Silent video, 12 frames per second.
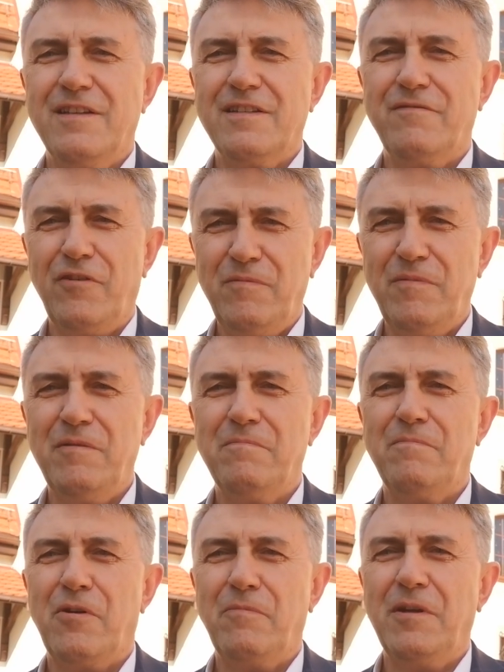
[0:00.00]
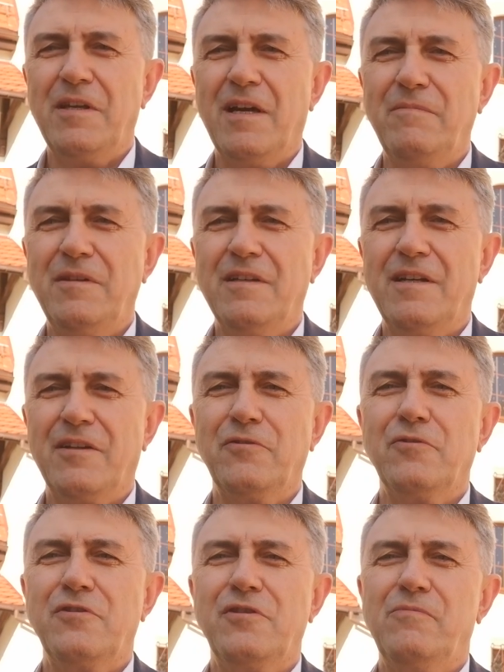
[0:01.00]
swoimi promieniami
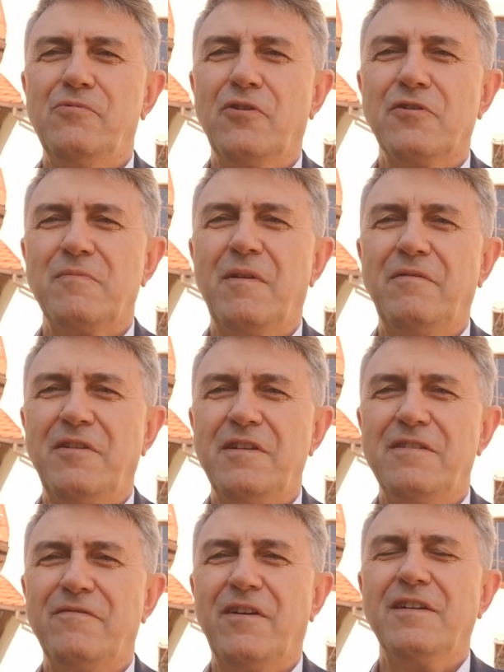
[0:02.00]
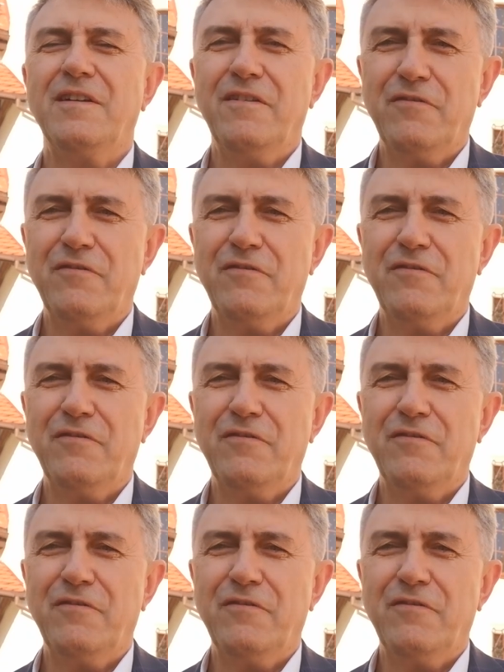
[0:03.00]
radości i błogosławieństwa.